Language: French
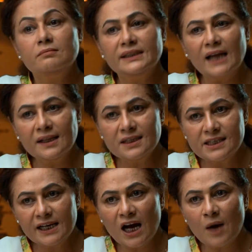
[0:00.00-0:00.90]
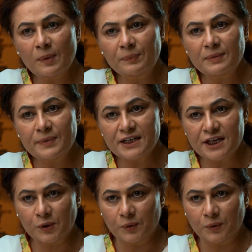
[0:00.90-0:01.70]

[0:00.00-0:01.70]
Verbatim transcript: Tu peux le dire à ton fils